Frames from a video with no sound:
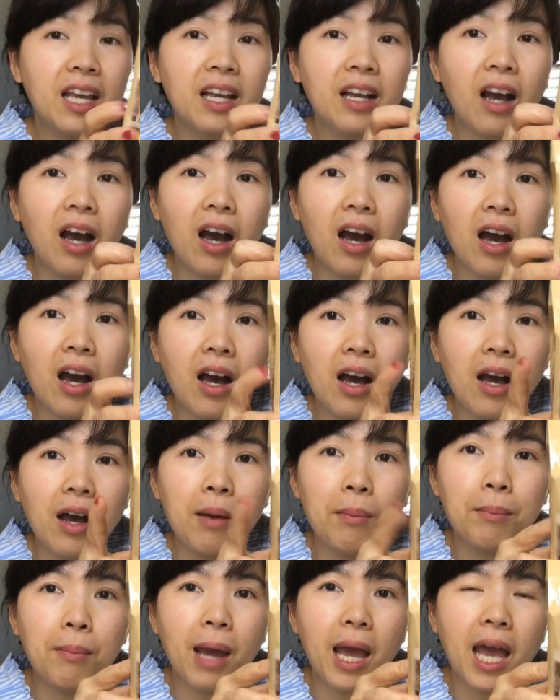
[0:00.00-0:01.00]
thì
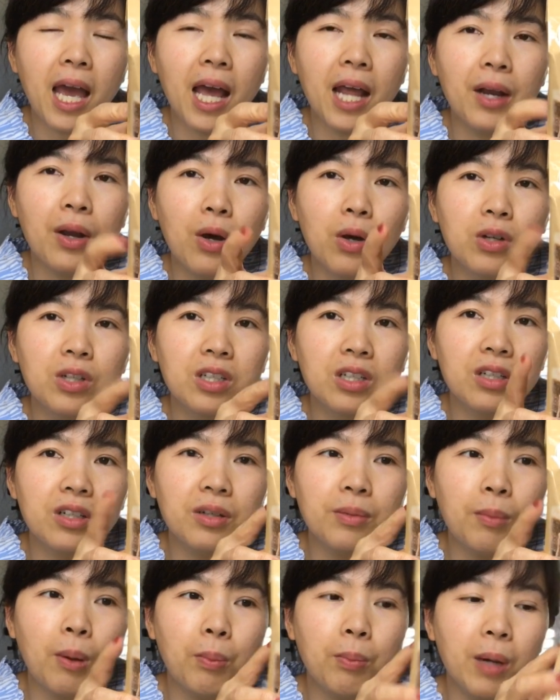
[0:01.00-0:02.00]
có ba đô
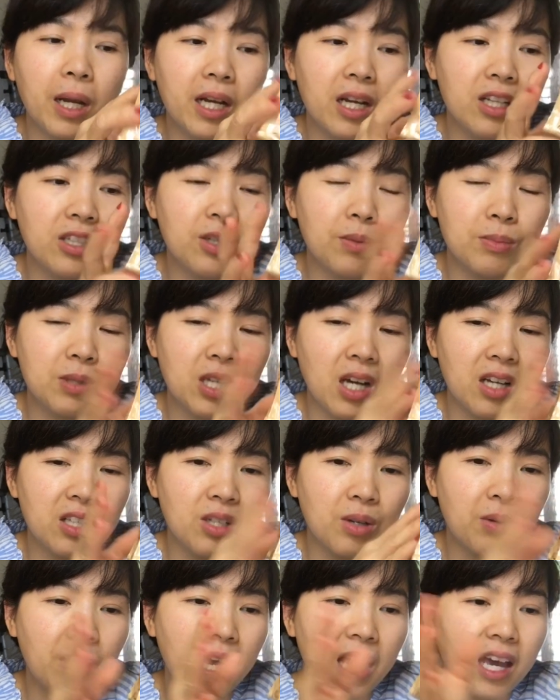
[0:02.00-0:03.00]
rưỡi một bịch ở trong chợ
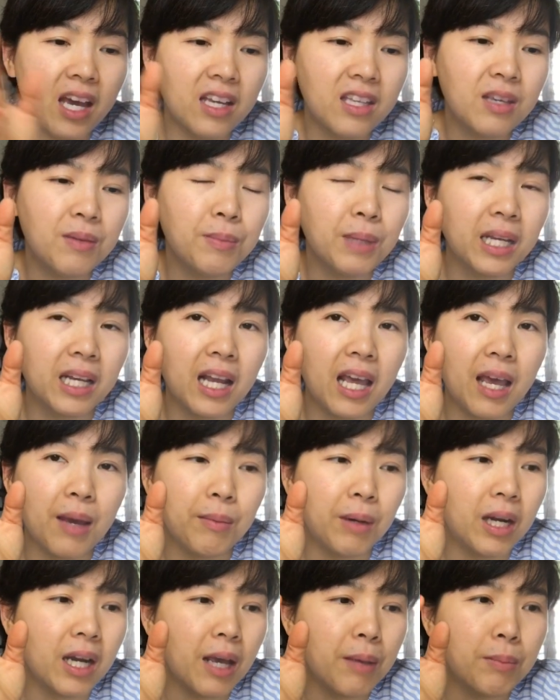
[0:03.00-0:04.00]
châu Á dưới miền
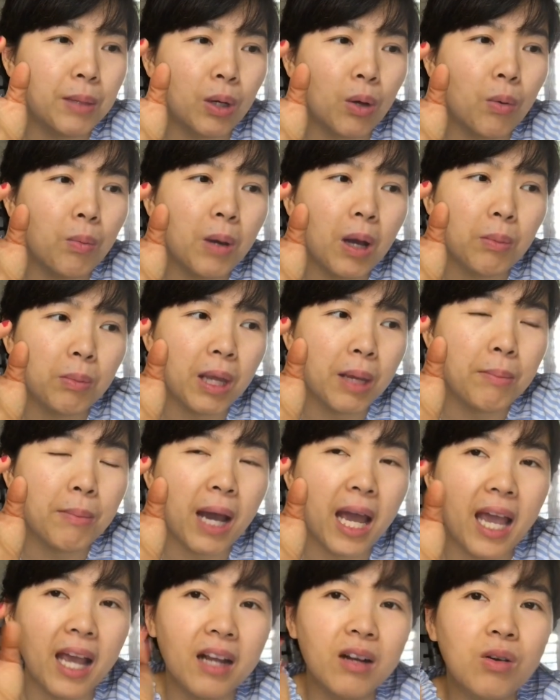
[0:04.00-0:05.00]
Nam Ở đây mình cũng không thấy
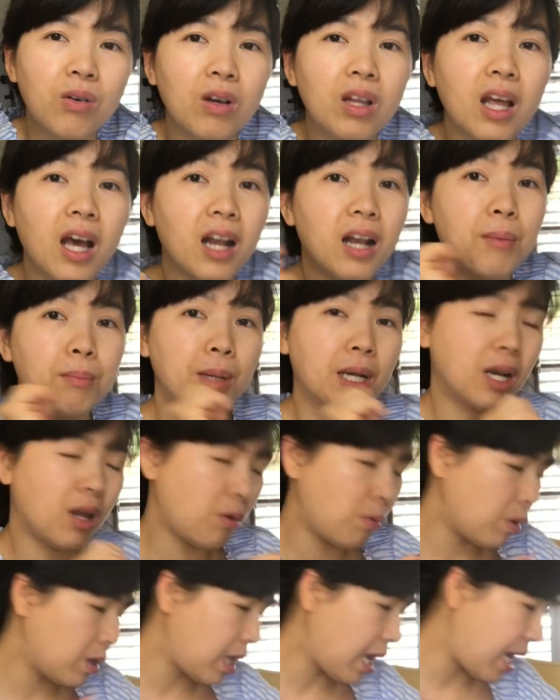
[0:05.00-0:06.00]
bán, không có thể là mình không có